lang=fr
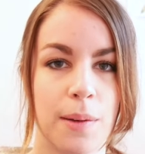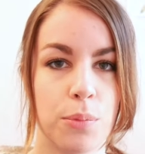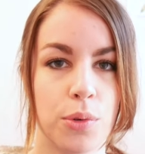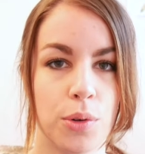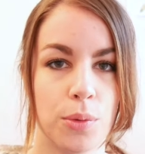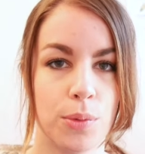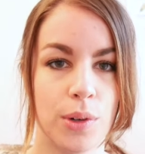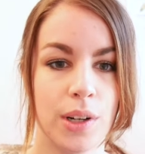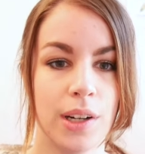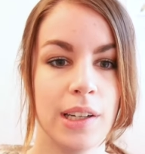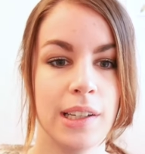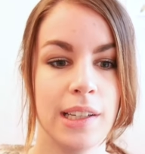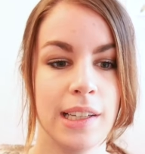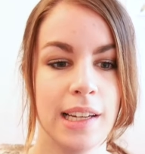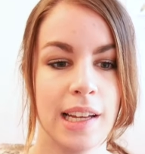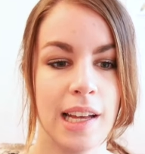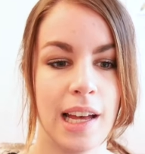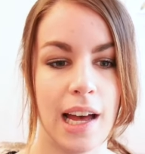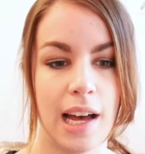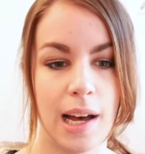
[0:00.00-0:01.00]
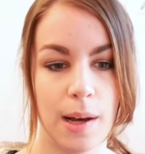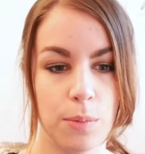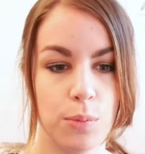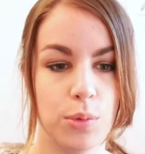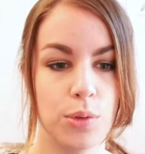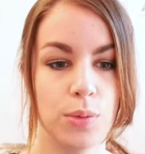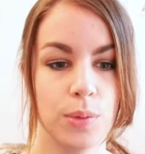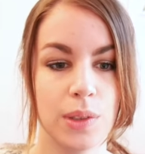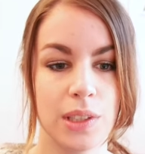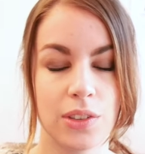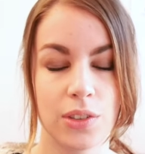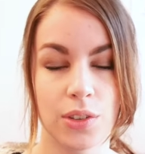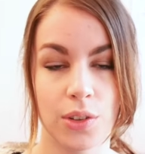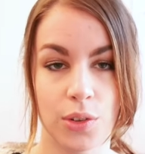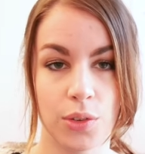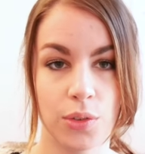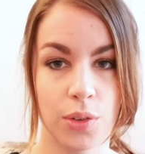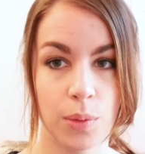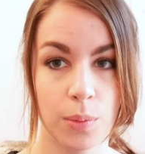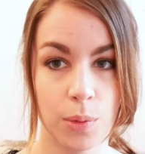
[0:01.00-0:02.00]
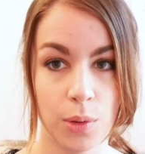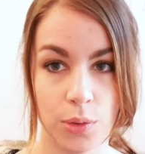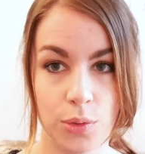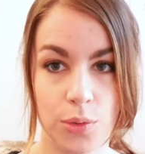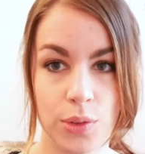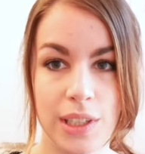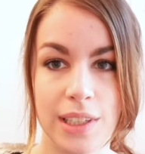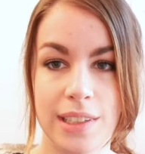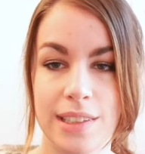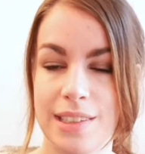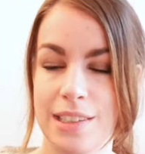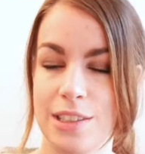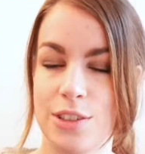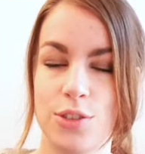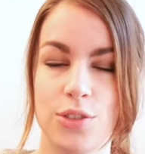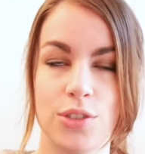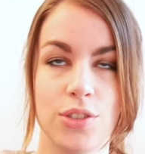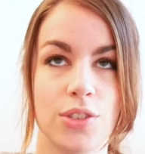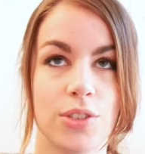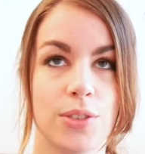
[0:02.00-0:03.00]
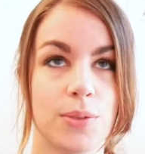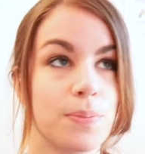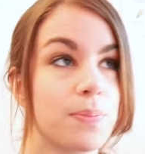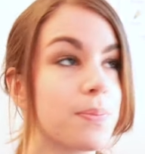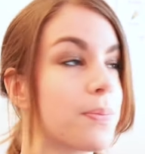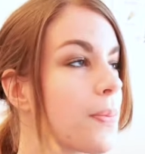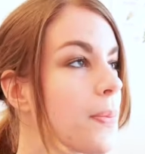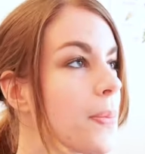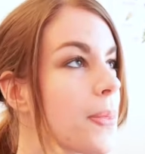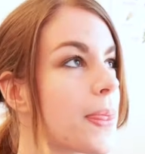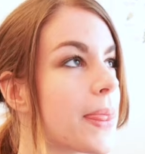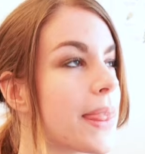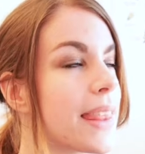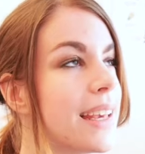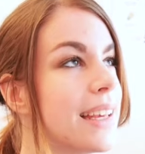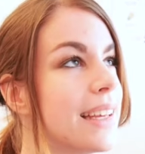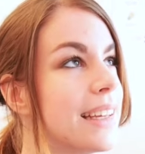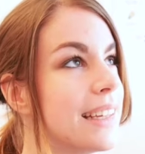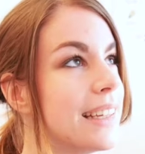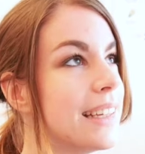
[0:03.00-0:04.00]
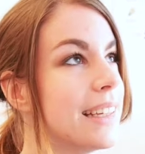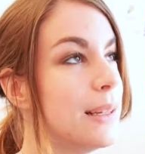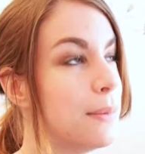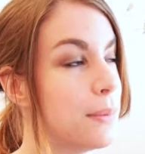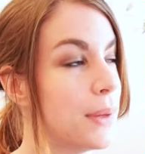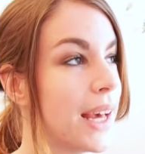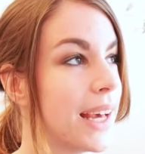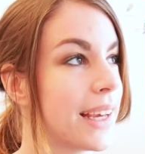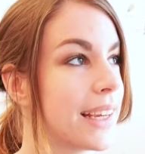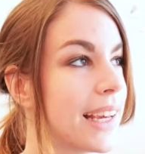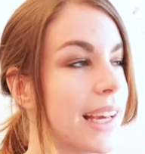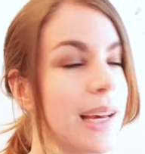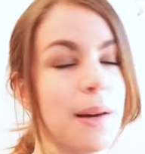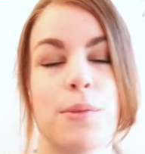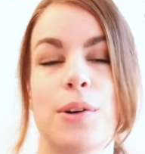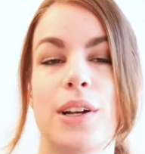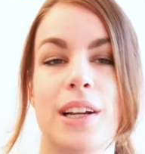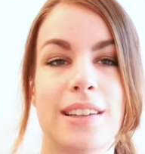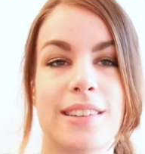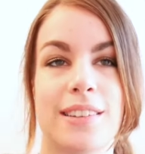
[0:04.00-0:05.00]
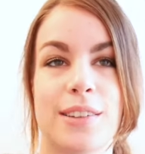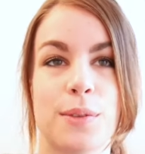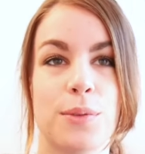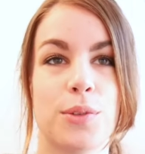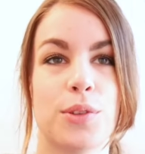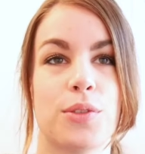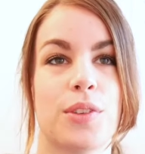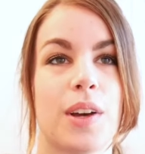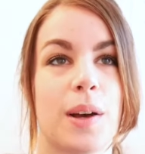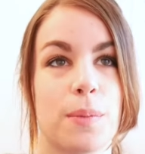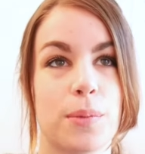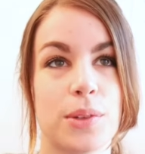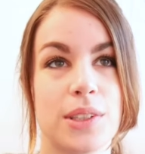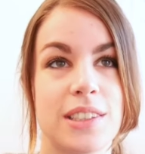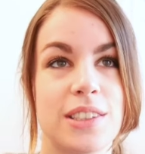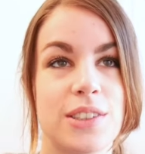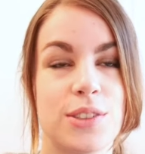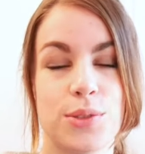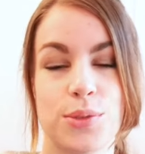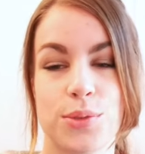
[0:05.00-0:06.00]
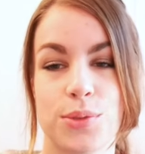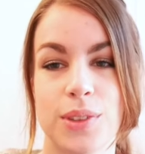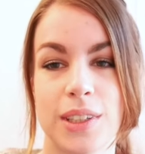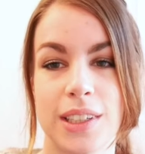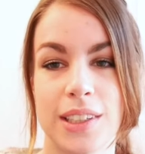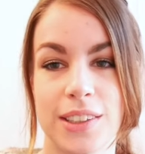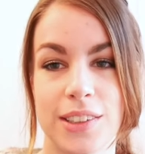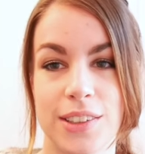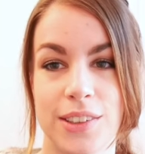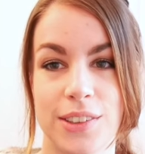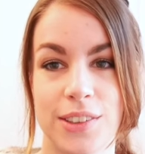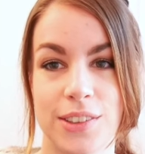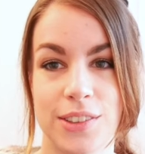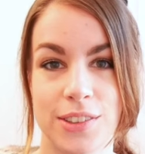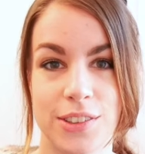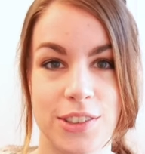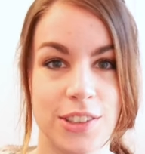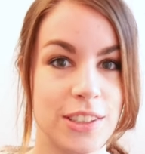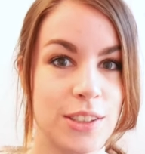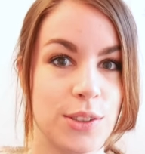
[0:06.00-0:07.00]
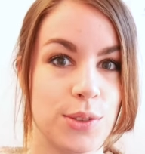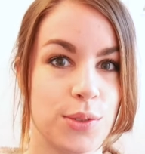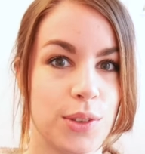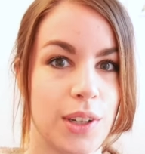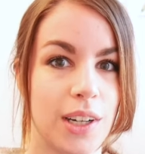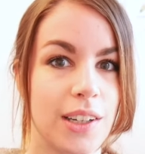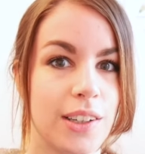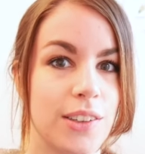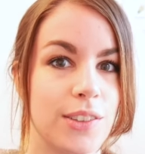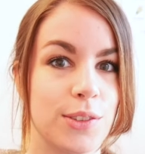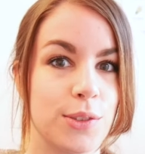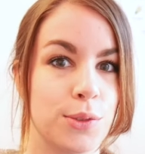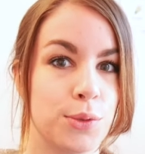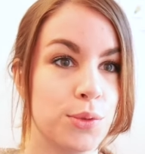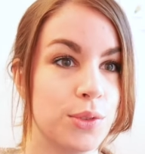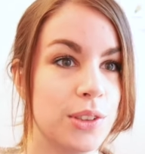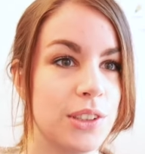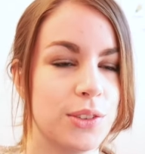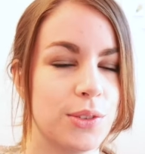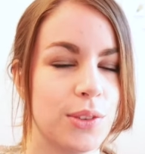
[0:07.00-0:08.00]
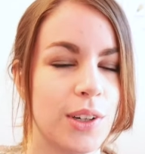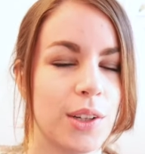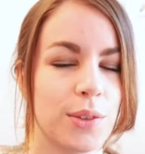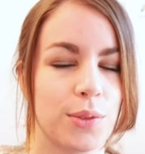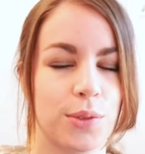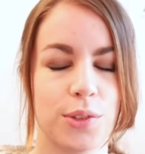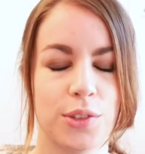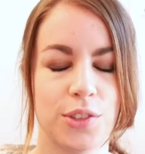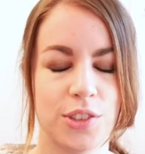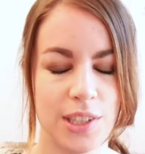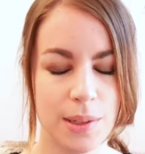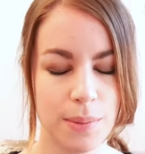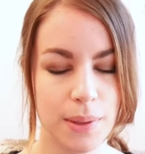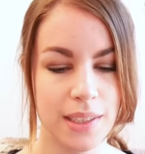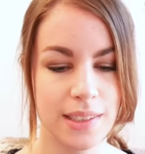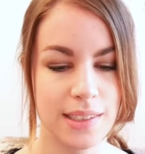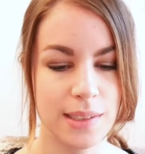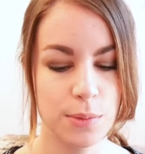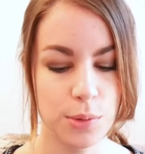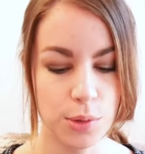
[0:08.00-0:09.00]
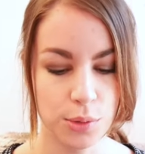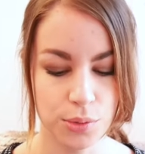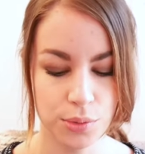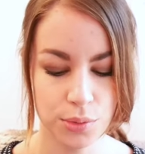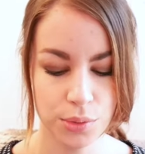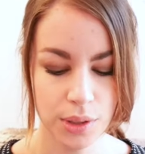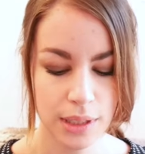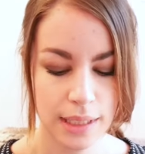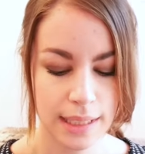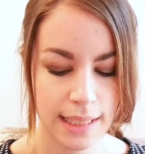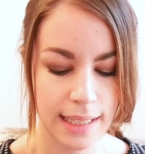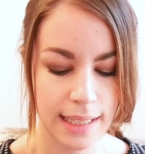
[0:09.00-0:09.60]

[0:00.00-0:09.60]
Pour moi, un baume qui se transforme en huile, c'est juste hyper agréable. Voilà, c'est comme se faire un petit soin chez soi tous les soirs, donc j'apprécie beaucoup.